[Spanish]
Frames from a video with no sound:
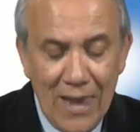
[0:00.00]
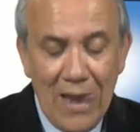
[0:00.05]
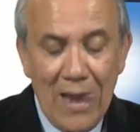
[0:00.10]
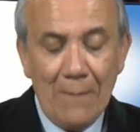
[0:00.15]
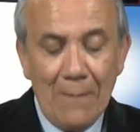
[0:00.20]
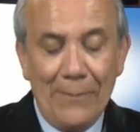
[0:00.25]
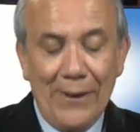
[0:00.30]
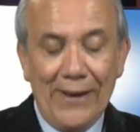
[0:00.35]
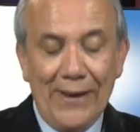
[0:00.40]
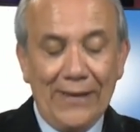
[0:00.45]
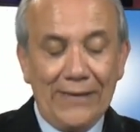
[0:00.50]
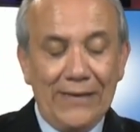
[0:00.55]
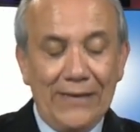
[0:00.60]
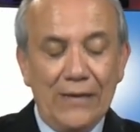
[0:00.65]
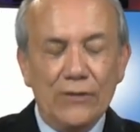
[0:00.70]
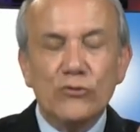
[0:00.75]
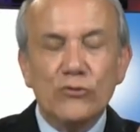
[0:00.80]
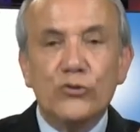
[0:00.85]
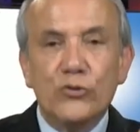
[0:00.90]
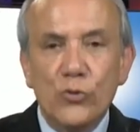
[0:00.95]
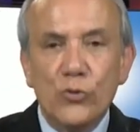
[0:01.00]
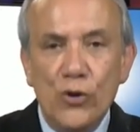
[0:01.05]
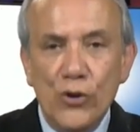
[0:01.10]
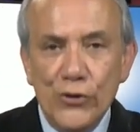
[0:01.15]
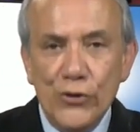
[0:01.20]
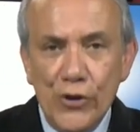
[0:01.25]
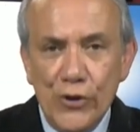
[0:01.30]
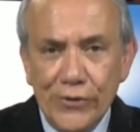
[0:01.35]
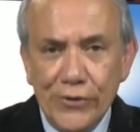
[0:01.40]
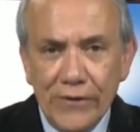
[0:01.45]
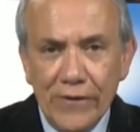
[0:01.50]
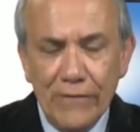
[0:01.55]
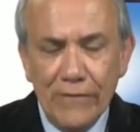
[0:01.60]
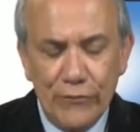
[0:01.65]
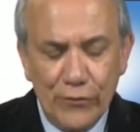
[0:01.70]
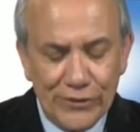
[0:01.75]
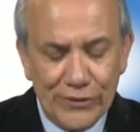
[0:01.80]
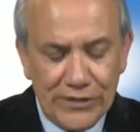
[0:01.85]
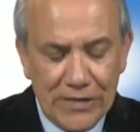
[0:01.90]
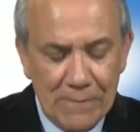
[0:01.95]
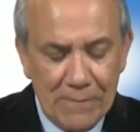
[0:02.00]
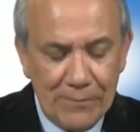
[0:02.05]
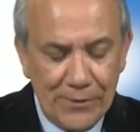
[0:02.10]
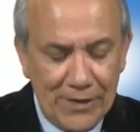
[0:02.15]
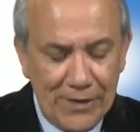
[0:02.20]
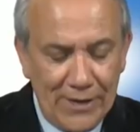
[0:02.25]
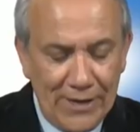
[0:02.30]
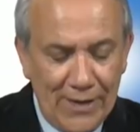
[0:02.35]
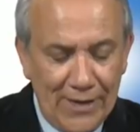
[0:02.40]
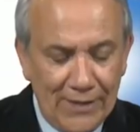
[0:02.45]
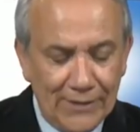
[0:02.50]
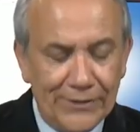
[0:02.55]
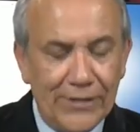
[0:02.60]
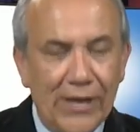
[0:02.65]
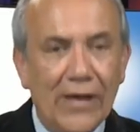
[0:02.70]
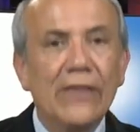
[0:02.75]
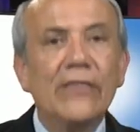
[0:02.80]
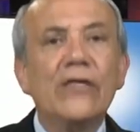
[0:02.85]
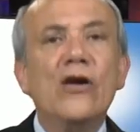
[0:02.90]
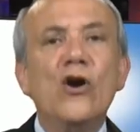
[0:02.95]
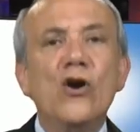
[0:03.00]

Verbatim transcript: para quien su honor fue siempre lealtad.